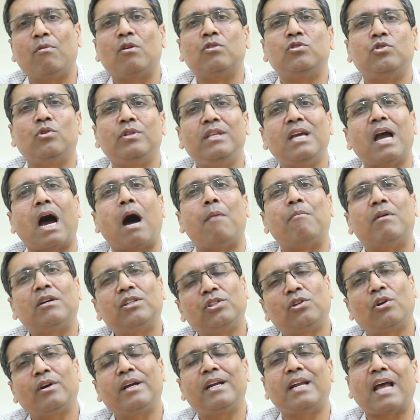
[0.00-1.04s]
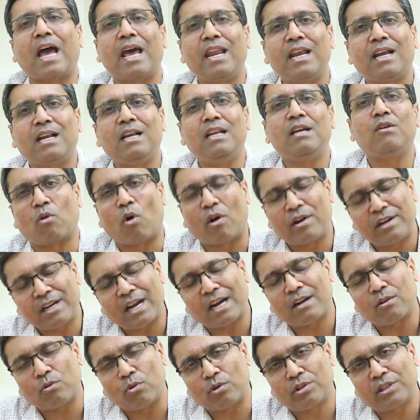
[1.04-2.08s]
এবং যদি আমার সঙ্গে ডাইরেক্টলি
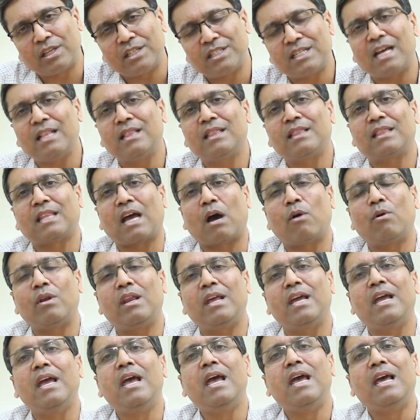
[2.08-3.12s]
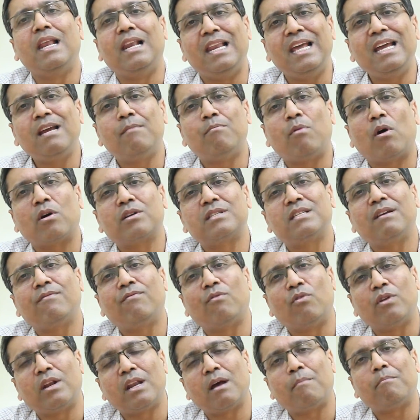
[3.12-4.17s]
কন্ট্যাক্ট করতে চান তাহলে লিঙ্ক বক্সে
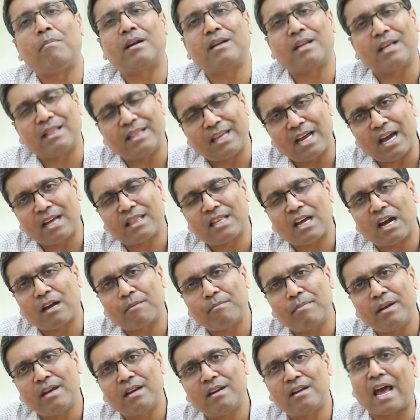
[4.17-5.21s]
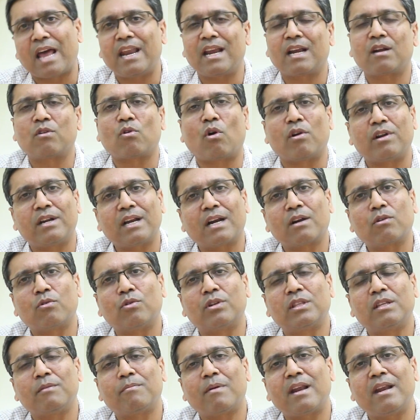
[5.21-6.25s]
ফোন নাম্বারটা দেওয়া থাকবে ডাইরেক্ট কন্ট্যাক্ট
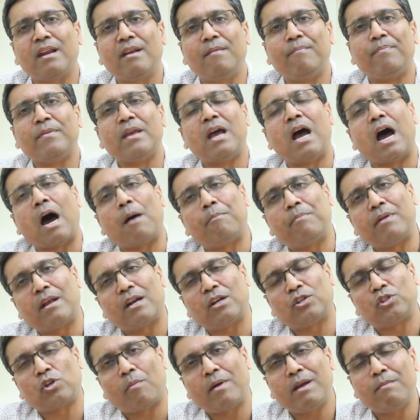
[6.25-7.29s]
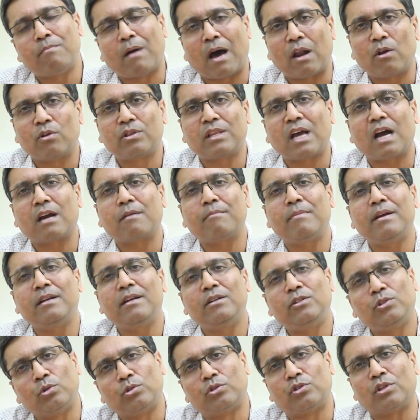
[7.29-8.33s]
করতে পারেন আপনারা সবাই ভালো থাকবেন
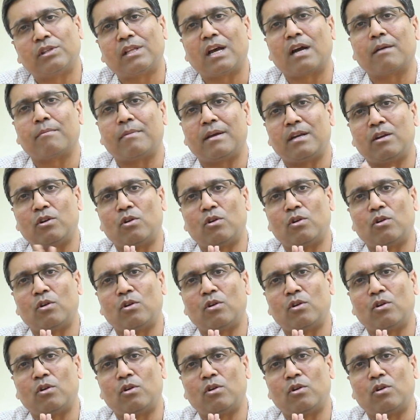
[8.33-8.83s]
সুস্থ থাকবেন